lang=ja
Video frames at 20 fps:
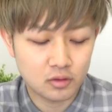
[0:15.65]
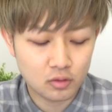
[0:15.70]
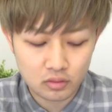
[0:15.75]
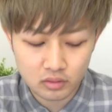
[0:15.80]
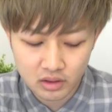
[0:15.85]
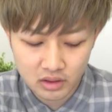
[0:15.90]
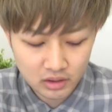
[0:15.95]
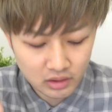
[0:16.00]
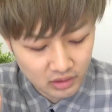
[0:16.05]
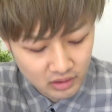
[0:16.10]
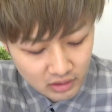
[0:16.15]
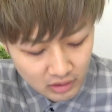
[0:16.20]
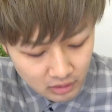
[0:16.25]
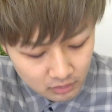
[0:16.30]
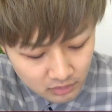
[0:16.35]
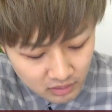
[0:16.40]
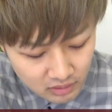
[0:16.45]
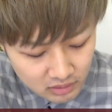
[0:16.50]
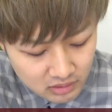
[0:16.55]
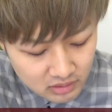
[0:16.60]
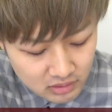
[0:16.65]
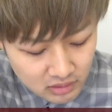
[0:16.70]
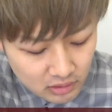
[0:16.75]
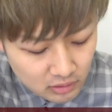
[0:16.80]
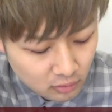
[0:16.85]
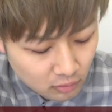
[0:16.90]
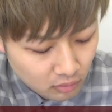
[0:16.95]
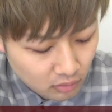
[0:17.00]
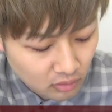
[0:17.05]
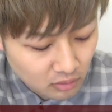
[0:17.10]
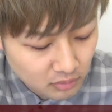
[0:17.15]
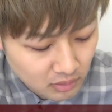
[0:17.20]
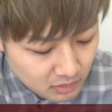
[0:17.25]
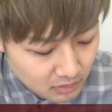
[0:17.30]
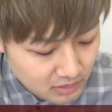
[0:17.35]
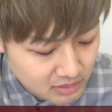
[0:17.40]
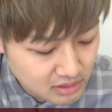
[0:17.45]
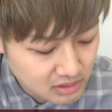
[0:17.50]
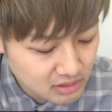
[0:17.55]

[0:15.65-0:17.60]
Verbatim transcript: 今回2回目引きたいと思いま